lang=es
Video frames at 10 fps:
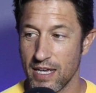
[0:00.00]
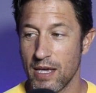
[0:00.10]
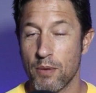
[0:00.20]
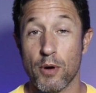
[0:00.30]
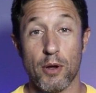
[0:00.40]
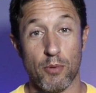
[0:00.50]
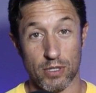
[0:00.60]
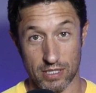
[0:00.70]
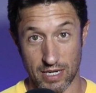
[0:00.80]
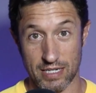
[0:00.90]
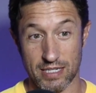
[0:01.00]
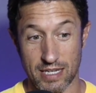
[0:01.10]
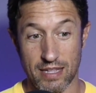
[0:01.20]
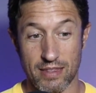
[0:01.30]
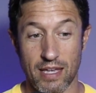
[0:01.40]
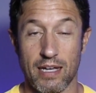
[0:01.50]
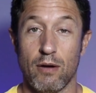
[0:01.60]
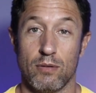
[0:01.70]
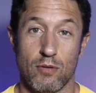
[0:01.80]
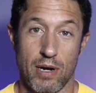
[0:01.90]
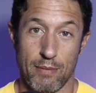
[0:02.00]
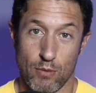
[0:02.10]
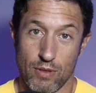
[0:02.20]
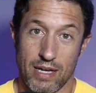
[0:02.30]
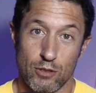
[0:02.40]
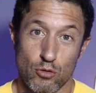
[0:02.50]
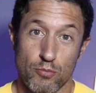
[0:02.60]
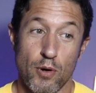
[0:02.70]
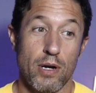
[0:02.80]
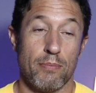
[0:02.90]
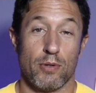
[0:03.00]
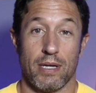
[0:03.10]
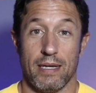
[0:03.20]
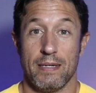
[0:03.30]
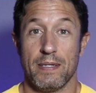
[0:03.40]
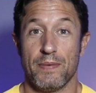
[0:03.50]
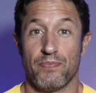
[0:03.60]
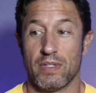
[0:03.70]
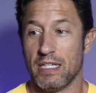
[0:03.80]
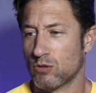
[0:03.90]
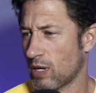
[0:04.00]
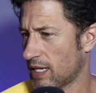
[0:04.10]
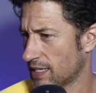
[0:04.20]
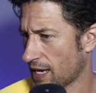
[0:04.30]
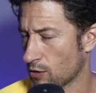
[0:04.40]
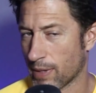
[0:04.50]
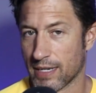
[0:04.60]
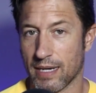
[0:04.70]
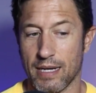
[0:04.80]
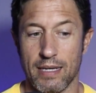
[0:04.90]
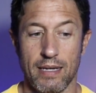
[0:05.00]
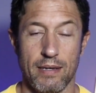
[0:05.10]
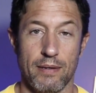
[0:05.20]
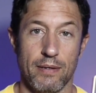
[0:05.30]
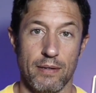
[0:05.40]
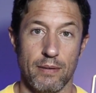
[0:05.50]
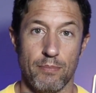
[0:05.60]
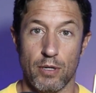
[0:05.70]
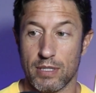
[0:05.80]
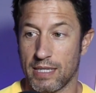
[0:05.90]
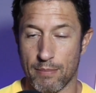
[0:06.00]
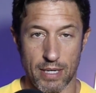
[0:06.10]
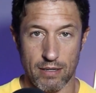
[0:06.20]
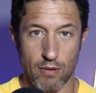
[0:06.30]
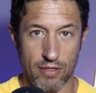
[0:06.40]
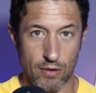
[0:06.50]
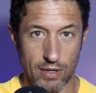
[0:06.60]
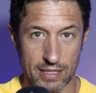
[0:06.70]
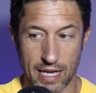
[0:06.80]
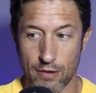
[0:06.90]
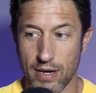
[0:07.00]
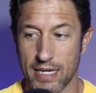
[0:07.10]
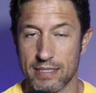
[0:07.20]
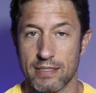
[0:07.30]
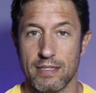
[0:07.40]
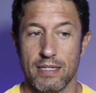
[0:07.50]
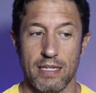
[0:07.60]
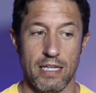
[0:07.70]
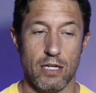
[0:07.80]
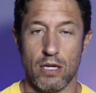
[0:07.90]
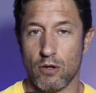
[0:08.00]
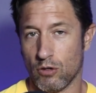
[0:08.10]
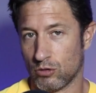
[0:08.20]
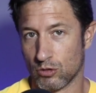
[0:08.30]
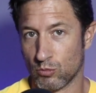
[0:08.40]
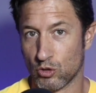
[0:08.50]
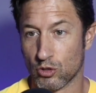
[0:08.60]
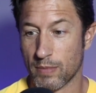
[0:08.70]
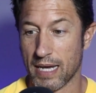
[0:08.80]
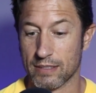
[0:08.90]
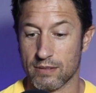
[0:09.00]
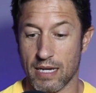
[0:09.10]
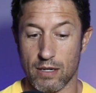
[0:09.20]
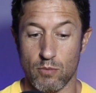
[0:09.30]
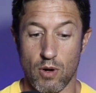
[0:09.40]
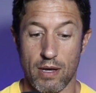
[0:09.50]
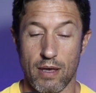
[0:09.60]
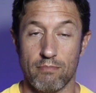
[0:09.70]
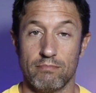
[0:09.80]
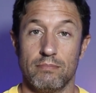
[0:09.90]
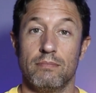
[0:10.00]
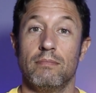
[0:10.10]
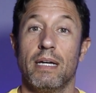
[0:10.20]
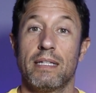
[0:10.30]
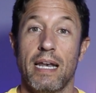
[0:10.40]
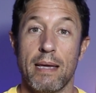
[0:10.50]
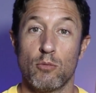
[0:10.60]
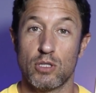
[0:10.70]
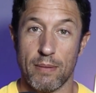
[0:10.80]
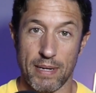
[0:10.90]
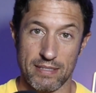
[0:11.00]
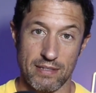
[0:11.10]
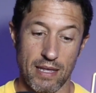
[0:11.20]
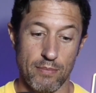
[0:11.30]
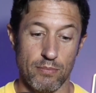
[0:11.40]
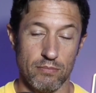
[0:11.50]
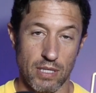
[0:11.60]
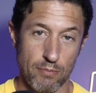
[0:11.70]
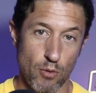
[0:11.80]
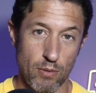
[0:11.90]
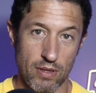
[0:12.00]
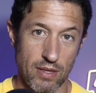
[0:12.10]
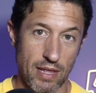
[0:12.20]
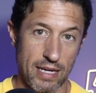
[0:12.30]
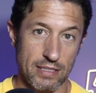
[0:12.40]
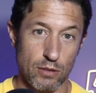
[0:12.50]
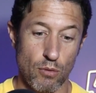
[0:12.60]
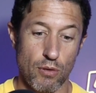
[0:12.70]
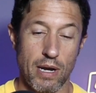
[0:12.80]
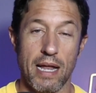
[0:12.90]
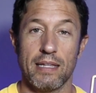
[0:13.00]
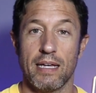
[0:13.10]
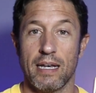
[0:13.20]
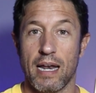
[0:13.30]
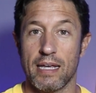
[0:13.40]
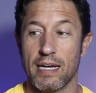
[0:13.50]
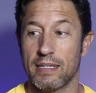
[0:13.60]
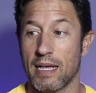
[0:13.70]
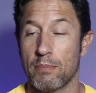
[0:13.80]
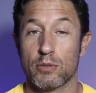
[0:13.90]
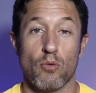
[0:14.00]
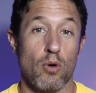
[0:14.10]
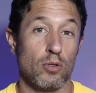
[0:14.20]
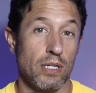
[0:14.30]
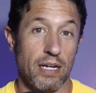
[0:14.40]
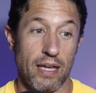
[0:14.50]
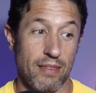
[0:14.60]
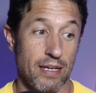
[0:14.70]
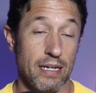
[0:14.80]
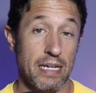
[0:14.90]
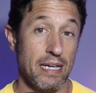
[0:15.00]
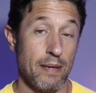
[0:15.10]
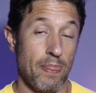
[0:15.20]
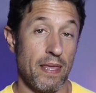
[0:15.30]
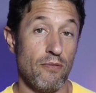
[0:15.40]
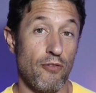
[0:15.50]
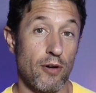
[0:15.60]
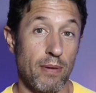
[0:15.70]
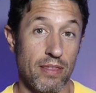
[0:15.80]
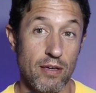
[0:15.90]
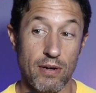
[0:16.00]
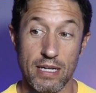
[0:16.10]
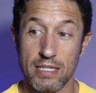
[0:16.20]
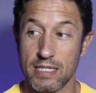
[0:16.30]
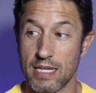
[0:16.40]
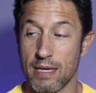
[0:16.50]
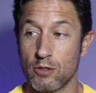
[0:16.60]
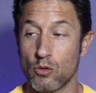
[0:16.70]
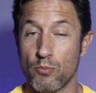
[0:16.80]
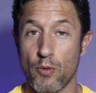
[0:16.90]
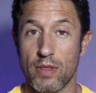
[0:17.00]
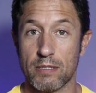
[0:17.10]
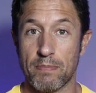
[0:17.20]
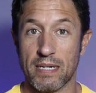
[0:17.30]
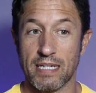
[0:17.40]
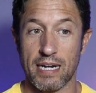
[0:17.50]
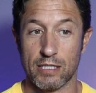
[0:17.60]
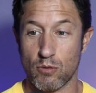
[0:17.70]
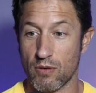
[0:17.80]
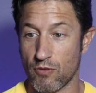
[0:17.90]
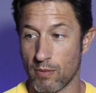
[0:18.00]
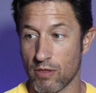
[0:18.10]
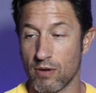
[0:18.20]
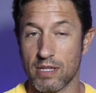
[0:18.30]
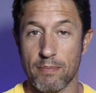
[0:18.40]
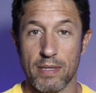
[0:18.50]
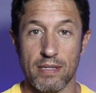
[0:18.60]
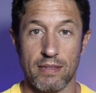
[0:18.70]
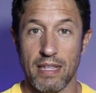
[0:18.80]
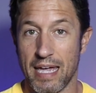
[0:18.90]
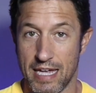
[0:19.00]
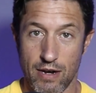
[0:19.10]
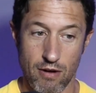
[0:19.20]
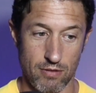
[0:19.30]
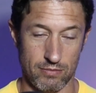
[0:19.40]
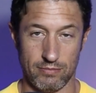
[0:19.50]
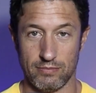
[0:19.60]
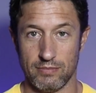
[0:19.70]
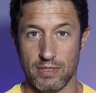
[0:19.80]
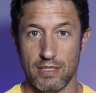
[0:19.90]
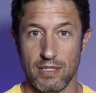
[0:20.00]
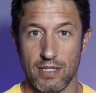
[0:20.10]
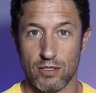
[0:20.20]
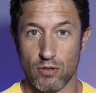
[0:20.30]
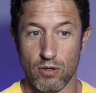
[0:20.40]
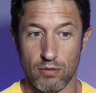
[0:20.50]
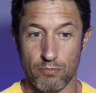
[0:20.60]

Bueno, pues el siguiente, claro, con la vergüenza que se supone, porque esto era el diario Marca, pero es que también lo hace con el diario As y, con otros muchos más. O sea, como ah, ah, meten ahí mucha pasta de, publicidad institucional de la liga y tal, pues luego tienen que hacer informaciones que tú puedes pensar que es una información independiente y no. Son